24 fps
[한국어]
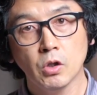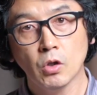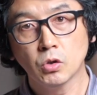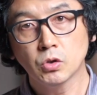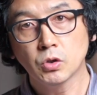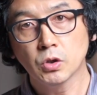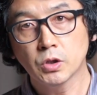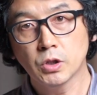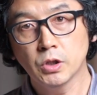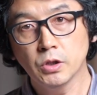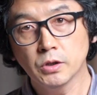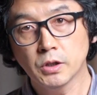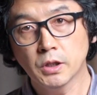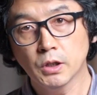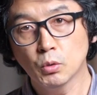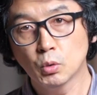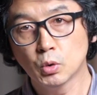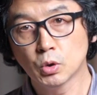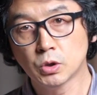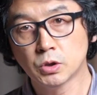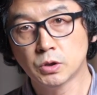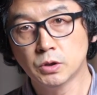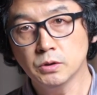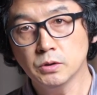여기서
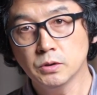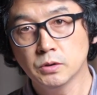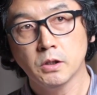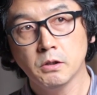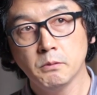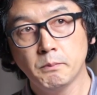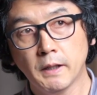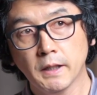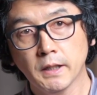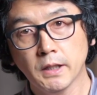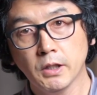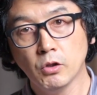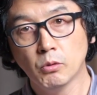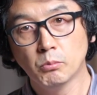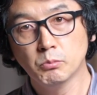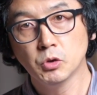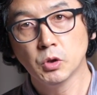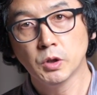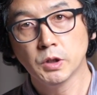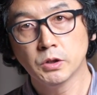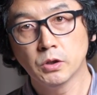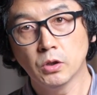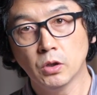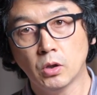키르케고르는 이방인의
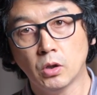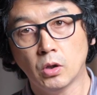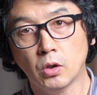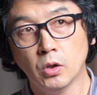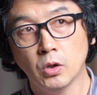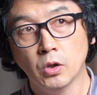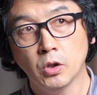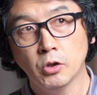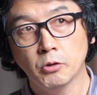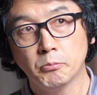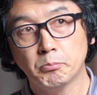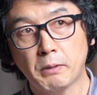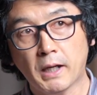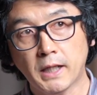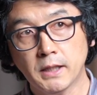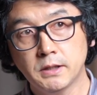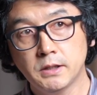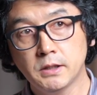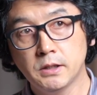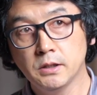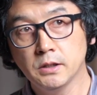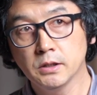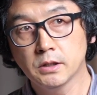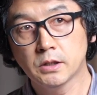염려에서
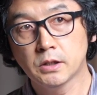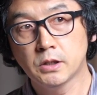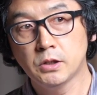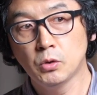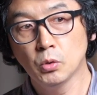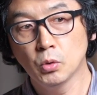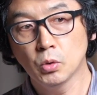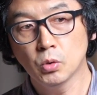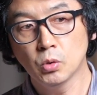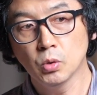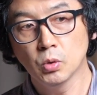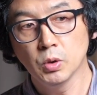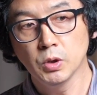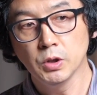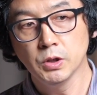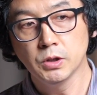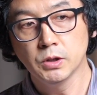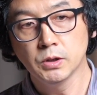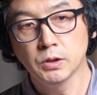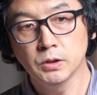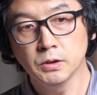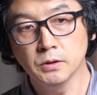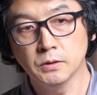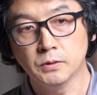마치
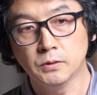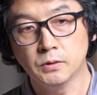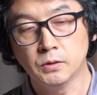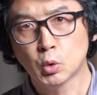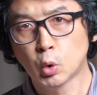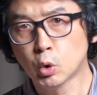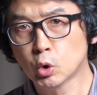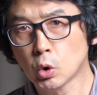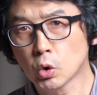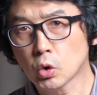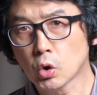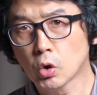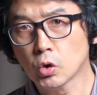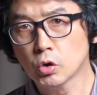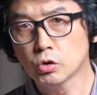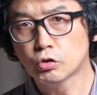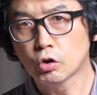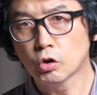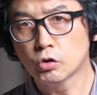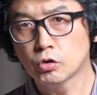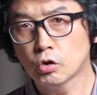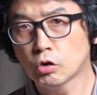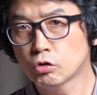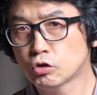기독교인들은 조정경기
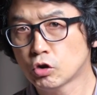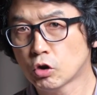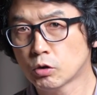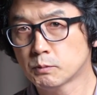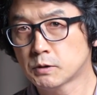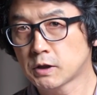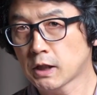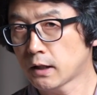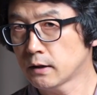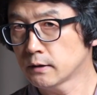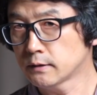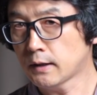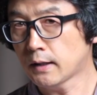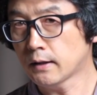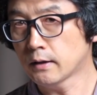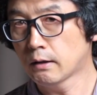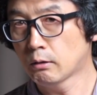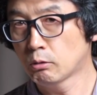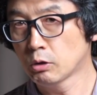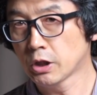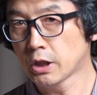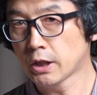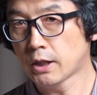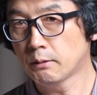선수처럼 살,
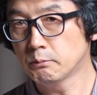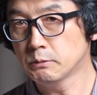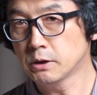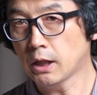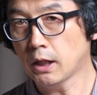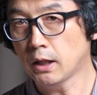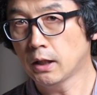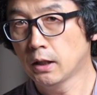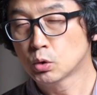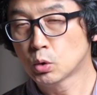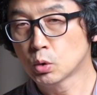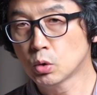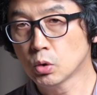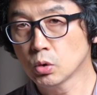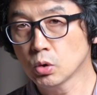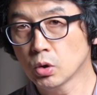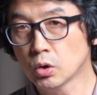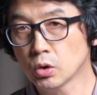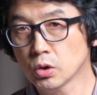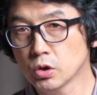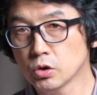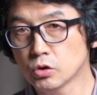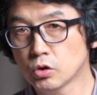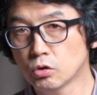아라고 얘기를 합니다.
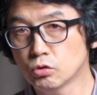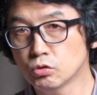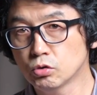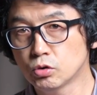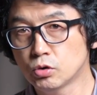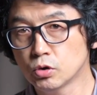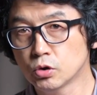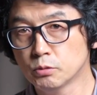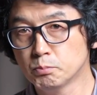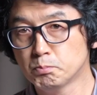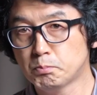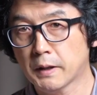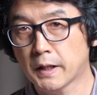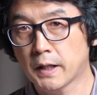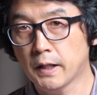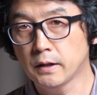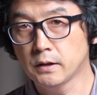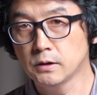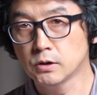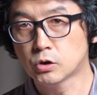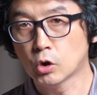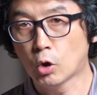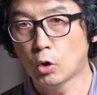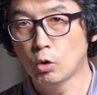조정경기 선수들은
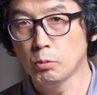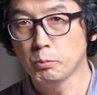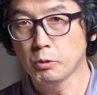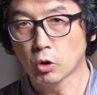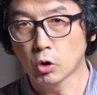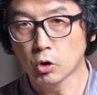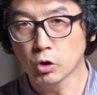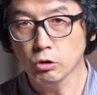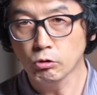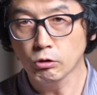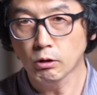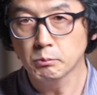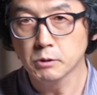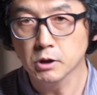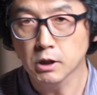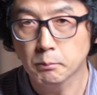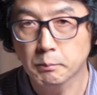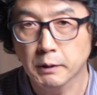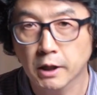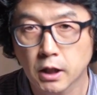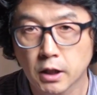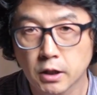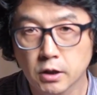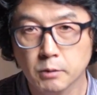배를 저으면 어디로 갑니까?
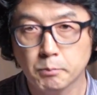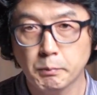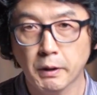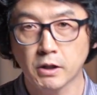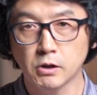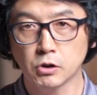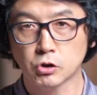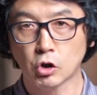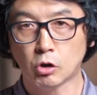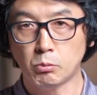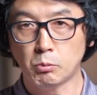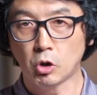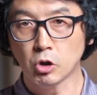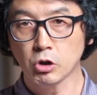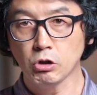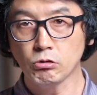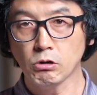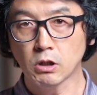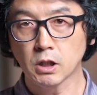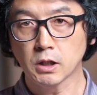배가 이렇게 배를 저으면 어디로